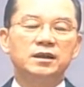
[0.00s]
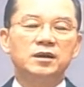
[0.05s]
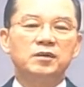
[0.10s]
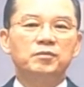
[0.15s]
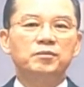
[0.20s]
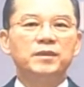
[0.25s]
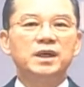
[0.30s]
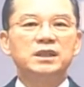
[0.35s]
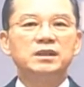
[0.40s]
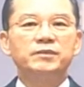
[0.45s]

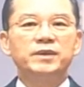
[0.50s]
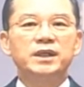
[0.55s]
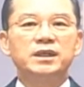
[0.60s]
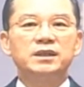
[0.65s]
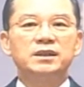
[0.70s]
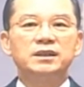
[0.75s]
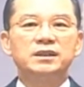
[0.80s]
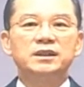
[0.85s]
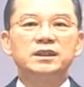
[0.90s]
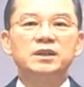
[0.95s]

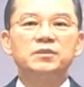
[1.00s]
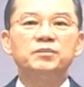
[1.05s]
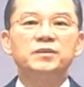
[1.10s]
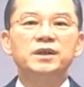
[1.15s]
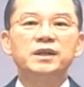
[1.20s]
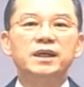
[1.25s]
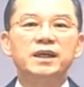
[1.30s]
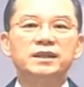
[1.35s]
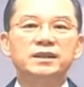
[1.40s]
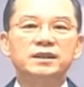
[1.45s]
마지막에는
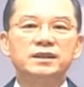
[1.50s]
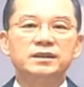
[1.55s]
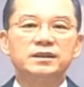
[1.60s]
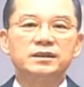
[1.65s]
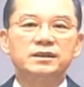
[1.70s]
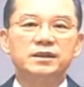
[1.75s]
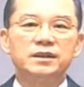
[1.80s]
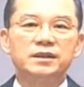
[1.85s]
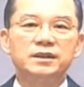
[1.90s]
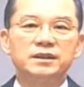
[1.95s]
10명까지 그
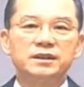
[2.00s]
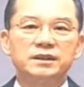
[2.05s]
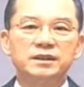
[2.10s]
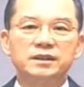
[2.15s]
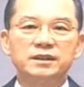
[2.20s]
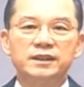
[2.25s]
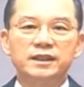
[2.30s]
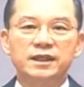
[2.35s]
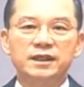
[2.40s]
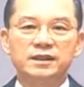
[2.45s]
선을
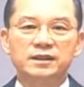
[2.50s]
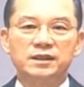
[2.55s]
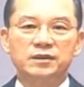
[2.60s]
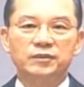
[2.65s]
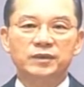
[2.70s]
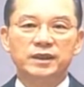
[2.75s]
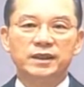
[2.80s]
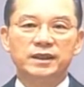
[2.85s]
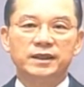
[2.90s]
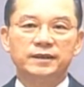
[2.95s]

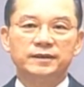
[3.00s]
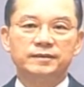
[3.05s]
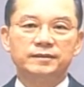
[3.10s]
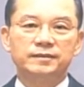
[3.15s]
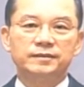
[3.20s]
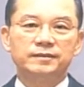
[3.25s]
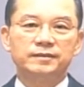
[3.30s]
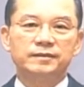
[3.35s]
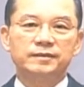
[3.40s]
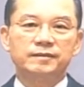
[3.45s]
끌어내렸습니다.
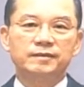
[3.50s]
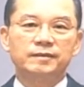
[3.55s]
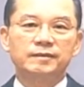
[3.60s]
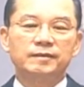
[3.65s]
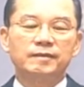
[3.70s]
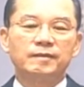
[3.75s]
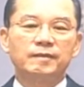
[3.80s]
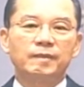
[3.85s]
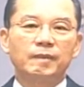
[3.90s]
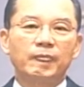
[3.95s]

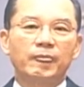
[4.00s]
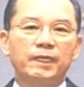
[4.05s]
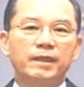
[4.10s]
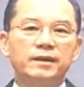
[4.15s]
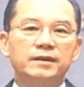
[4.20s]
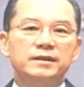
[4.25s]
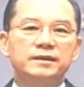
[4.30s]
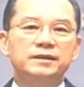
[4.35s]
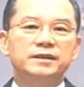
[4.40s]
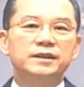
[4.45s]

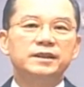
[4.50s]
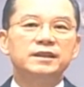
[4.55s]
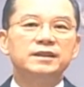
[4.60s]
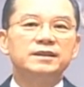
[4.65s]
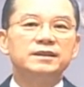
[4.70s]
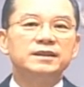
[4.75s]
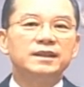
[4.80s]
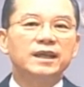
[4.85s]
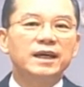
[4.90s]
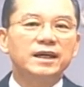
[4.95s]

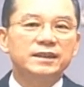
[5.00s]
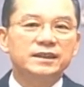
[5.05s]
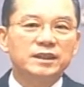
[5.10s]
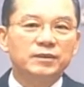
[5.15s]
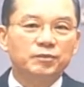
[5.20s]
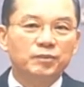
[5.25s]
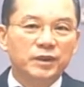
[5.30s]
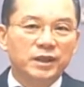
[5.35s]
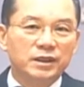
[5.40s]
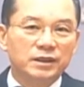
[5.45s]
의인 딱
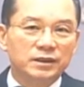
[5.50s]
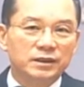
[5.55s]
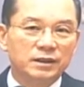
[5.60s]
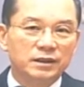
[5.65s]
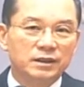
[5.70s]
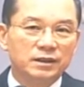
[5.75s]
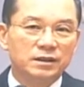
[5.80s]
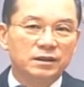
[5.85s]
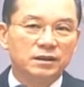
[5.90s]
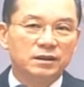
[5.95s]
10명,
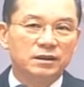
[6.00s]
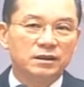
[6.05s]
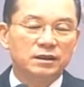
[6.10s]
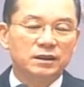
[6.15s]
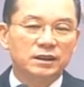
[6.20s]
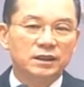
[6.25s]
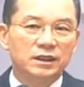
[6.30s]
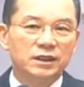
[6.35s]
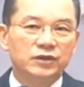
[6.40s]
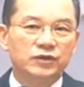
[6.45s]

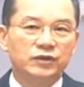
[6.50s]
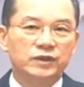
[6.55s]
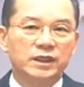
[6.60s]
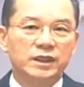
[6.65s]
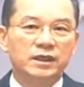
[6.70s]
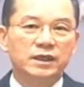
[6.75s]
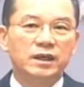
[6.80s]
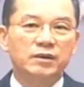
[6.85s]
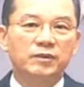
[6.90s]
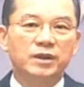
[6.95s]
이
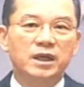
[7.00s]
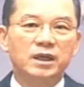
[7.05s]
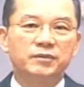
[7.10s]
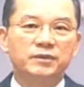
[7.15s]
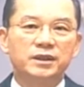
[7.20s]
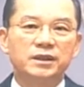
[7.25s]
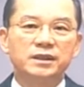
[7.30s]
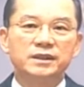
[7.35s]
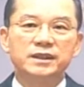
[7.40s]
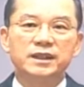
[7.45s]
숫자는
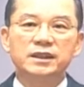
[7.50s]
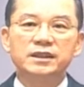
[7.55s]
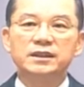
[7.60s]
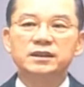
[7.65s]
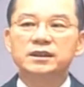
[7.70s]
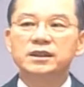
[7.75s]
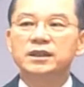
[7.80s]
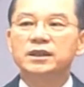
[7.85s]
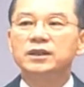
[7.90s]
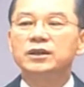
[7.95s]
아브라함이
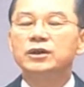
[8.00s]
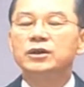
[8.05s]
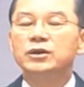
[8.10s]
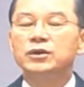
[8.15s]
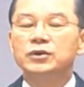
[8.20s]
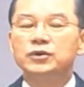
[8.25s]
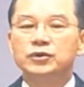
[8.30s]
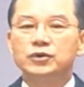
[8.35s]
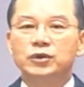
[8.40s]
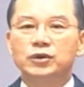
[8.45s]

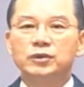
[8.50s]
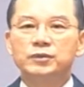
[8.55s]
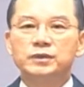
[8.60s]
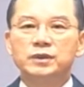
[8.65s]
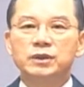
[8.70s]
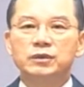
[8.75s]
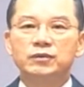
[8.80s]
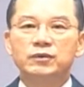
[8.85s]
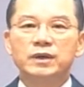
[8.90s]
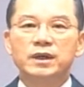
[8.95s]
어찌하든지
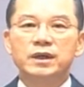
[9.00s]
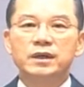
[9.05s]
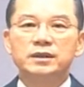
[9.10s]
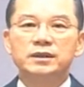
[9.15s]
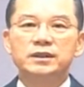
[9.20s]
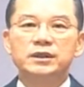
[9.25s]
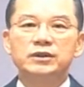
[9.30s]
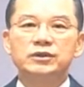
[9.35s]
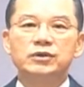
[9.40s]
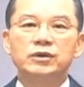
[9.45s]
소돔성과
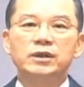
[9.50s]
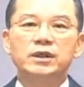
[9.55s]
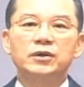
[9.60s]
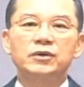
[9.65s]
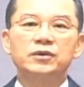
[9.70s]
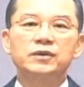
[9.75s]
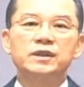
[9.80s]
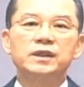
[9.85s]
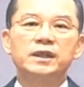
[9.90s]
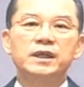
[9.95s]
그의 조카 로
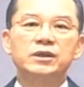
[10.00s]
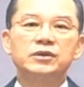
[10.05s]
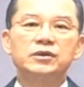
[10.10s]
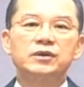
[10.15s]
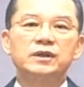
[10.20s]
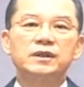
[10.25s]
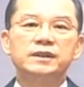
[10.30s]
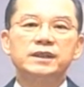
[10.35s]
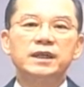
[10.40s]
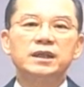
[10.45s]
롯의
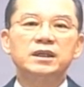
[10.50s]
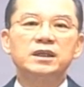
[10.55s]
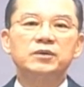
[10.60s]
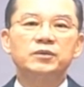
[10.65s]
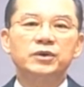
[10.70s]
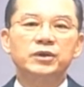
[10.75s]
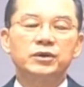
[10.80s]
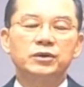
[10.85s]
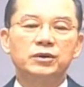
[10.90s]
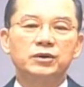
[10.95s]
가족을
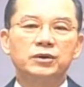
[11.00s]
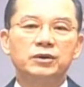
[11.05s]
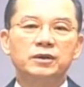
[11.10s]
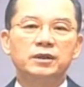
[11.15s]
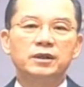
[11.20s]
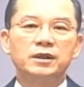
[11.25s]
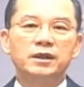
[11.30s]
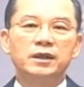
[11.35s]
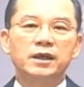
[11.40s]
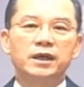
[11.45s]
살려보려고
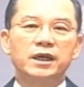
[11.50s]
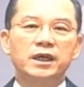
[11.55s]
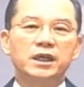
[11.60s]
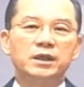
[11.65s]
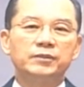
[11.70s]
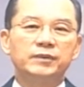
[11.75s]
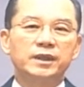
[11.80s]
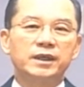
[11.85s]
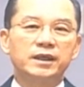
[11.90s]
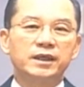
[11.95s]

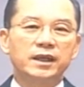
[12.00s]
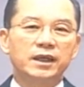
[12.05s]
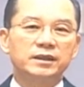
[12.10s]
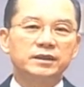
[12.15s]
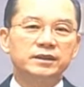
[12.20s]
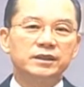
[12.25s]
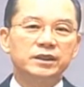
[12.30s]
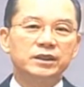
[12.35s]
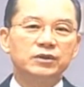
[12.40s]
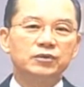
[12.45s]
하나님께
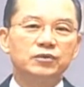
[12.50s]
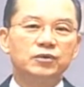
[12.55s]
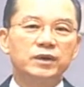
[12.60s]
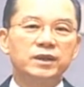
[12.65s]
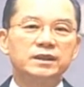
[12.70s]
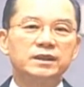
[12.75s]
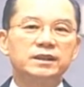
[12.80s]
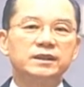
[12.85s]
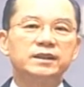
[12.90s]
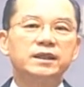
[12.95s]
간절히
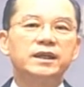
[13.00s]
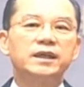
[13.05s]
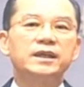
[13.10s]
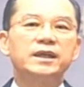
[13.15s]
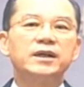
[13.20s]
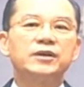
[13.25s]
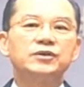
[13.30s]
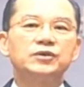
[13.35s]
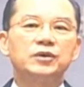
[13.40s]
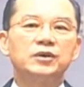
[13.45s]
구한 끝에
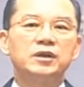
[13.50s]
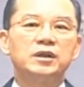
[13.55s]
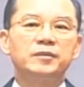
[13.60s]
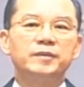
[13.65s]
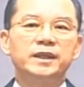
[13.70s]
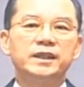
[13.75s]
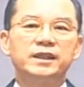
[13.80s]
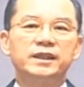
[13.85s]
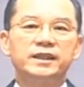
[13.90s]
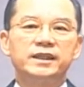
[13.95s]
약속을
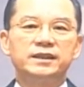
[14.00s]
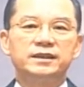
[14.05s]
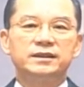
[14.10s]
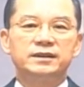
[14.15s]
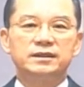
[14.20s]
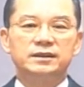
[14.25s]
받아낸